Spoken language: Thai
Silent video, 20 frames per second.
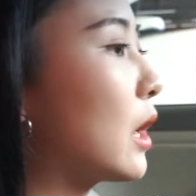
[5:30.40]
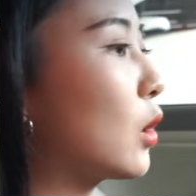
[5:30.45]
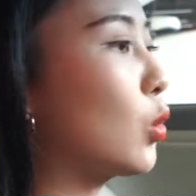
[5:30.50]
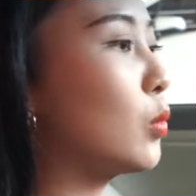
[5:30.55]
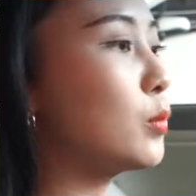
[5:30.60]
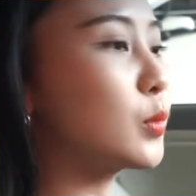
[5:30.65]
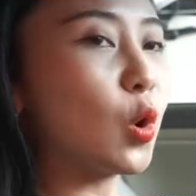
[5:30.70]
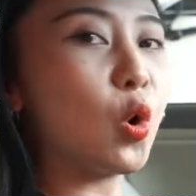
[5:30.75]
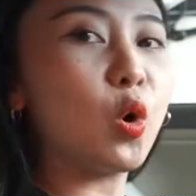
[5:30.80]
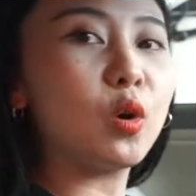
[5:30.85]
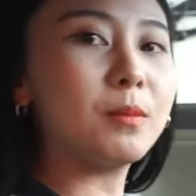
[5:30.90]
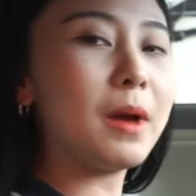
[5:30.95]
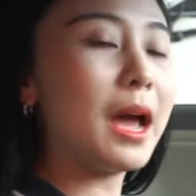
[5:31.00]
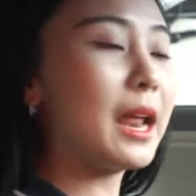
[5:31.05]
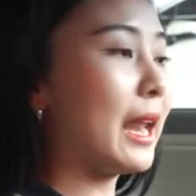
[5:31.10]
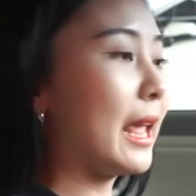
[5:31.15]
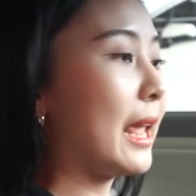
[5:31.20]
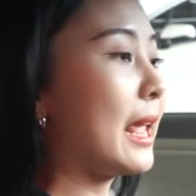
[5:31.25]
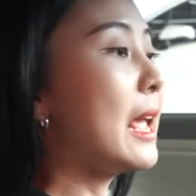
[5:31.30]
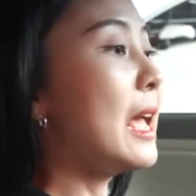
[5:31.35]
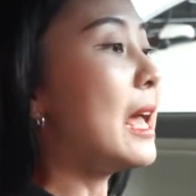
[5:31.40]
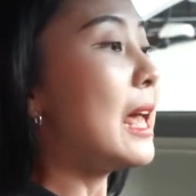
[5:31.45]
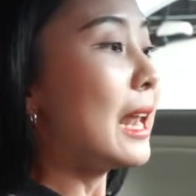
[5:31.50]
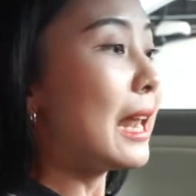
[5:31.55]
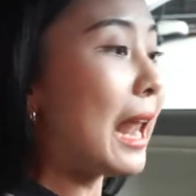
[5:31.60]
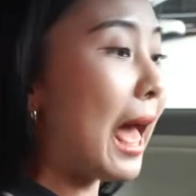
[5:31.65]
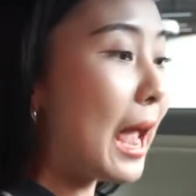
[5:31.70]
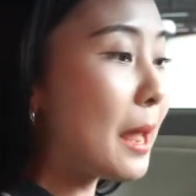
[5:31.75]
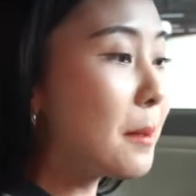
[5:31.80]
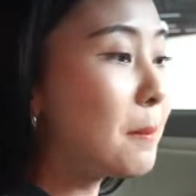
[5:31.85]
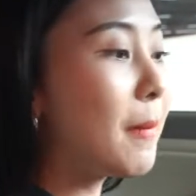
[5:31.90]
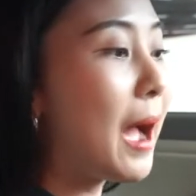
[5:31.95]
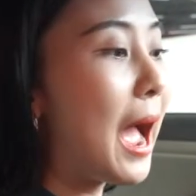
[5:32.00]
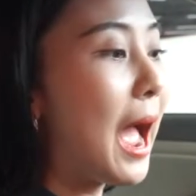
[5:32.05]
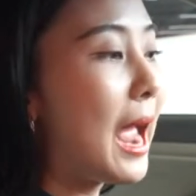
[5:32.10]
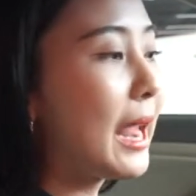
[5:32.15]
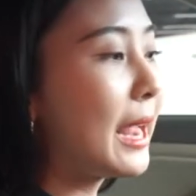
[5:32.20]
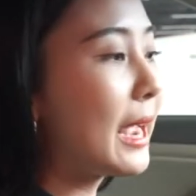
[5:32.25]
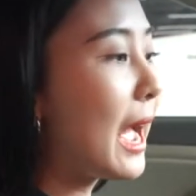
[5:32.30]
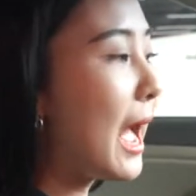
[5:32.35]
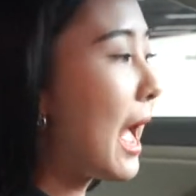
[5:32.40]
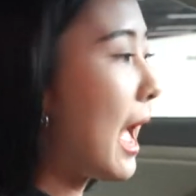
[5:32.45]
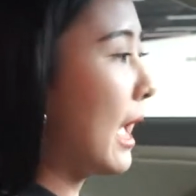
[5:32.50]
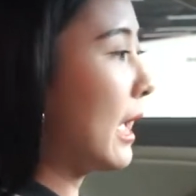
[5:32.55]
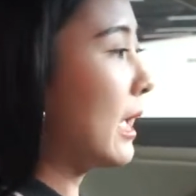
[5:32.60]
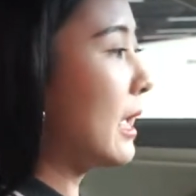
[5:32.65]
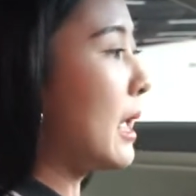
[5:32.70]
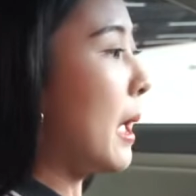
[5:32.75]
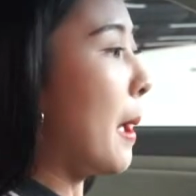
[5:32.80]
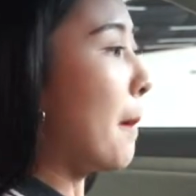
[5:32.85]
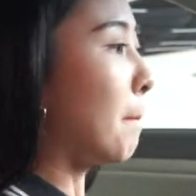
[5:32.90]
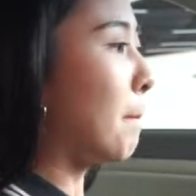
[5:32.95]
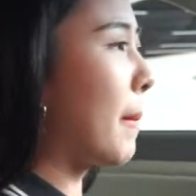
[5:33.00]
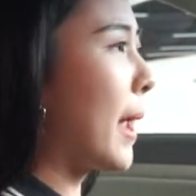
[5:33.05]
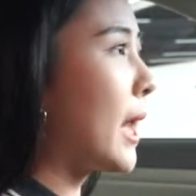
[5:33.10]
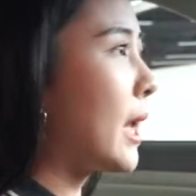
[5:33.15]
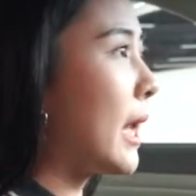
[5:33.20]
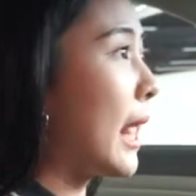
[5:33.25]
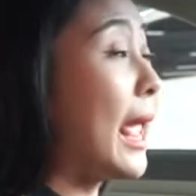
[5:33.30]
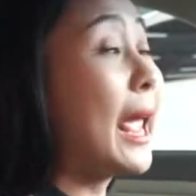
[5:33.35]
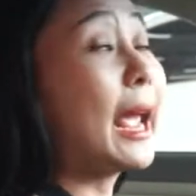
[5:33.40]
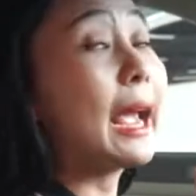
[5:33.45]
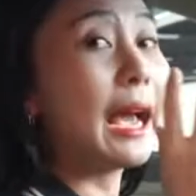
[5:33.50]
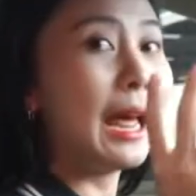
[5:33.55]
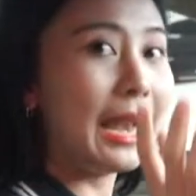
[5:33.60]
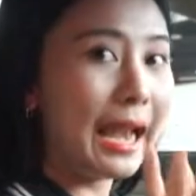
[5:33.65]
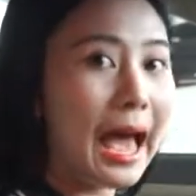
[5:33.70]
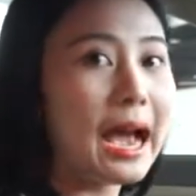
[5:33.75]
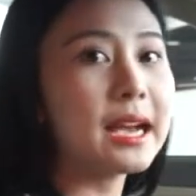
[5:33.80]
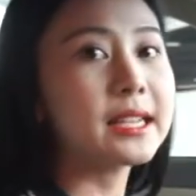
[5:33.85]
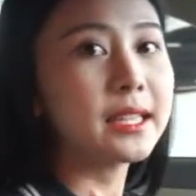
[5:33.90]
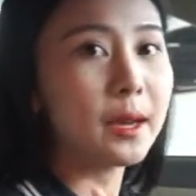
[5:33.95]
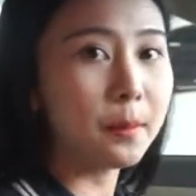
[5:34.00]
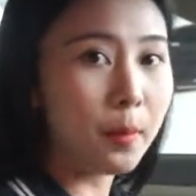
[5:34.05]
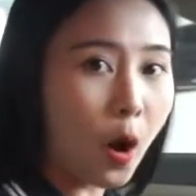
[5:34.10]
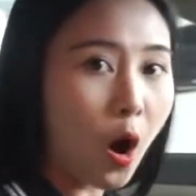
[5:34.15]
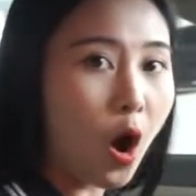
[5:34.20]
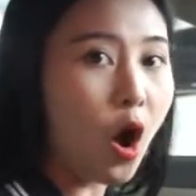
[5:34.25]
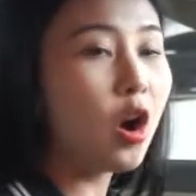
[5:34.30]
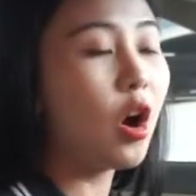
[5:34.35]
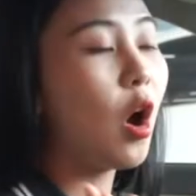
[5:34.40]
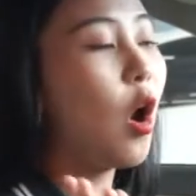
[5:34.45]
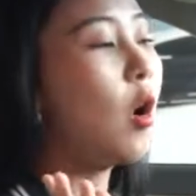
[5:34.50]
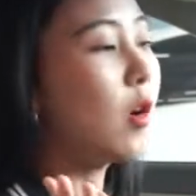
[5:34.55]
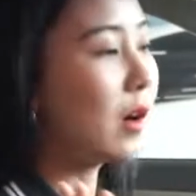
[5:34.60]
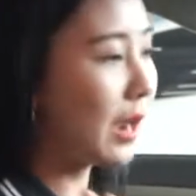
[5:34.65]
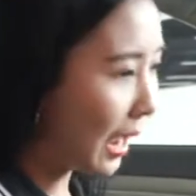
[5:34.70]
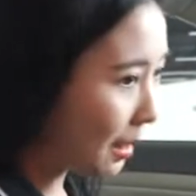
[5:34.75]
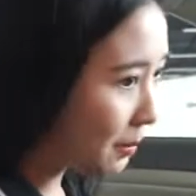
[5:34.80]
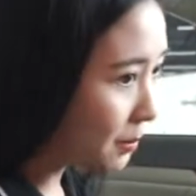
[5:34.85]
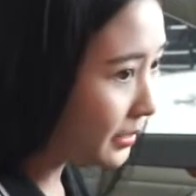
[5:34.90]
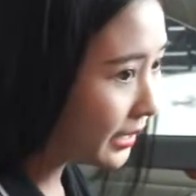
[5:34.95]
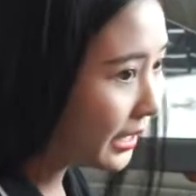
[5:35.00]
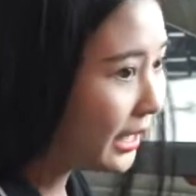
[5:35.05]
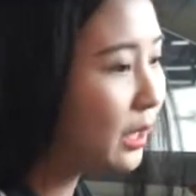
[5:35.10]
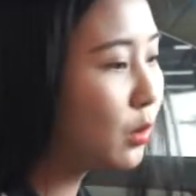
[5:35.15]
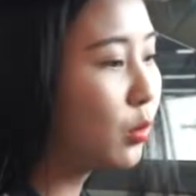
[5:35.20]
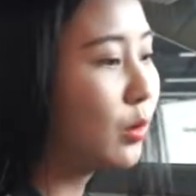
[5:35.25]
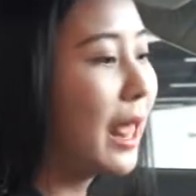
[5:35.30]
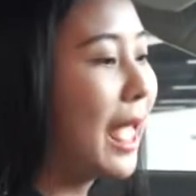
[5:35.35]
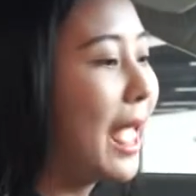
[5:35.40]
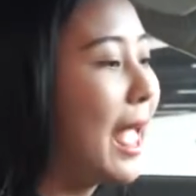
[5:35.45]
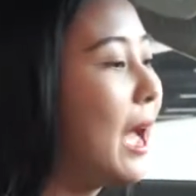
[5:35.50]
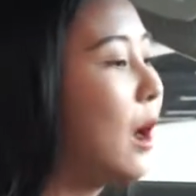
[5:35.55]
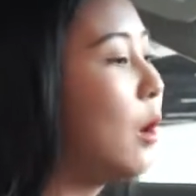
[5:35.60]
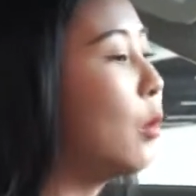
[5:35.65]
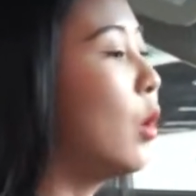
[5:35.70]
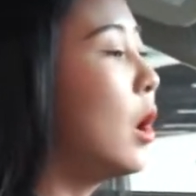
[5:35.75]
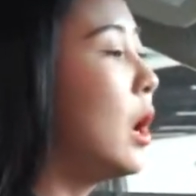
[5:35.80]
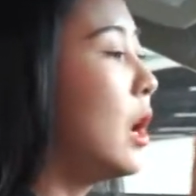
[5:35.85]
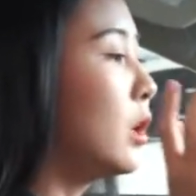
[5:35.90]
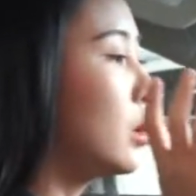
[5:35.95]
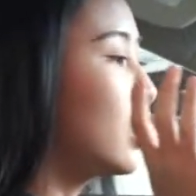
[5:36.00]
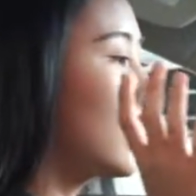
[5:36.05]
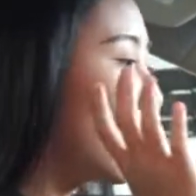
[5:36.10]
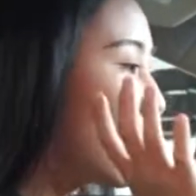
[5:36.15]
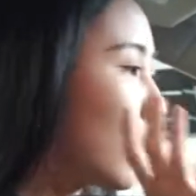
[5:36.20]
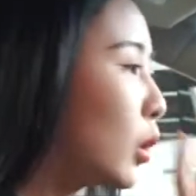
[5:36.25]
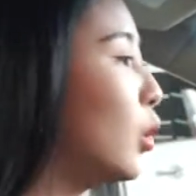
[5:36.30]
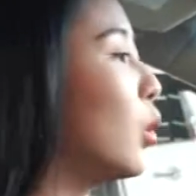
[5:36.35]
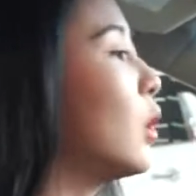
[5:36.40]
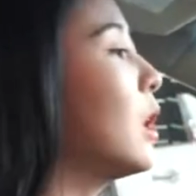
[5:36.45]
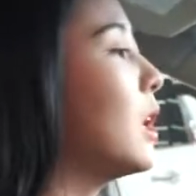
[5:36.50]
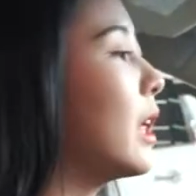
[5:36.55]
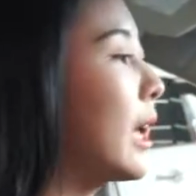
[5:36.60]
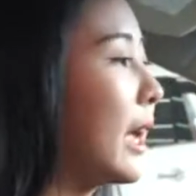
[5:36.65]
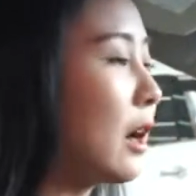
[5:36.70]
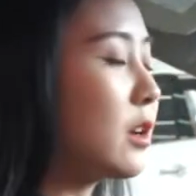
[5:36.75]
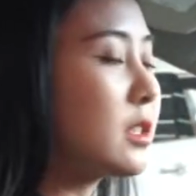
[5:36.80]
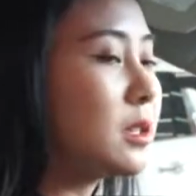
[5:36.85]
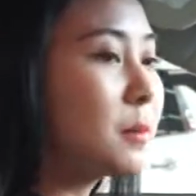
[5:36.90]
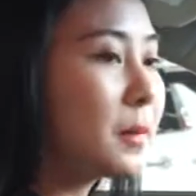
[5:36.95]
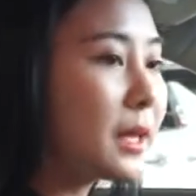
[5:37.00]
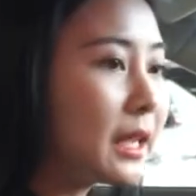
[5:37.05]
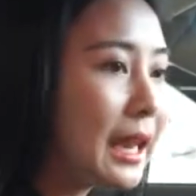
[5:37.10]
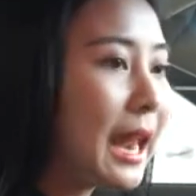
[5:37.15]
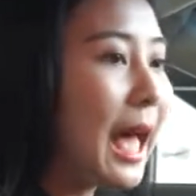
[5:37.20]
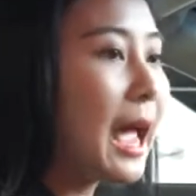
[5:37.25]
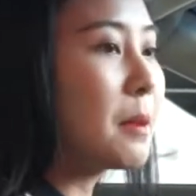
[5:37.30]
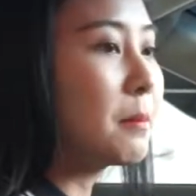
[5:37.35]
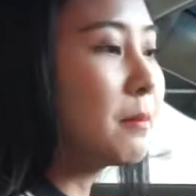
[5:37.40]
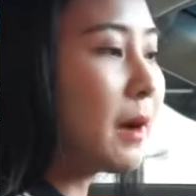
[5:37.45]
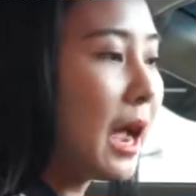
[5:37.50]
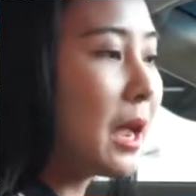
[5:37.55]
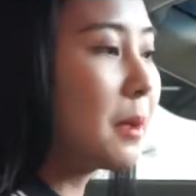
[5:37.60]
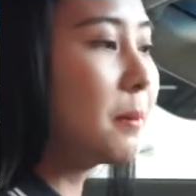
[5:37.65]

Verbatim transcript: จะคุมโทนมาในลายไม้ค่ะ เป็นเอกลักษณ์เฉพาะของคัมรี่อยู่แล้วทุกรุ่นเลยเขาจะมีลายไม้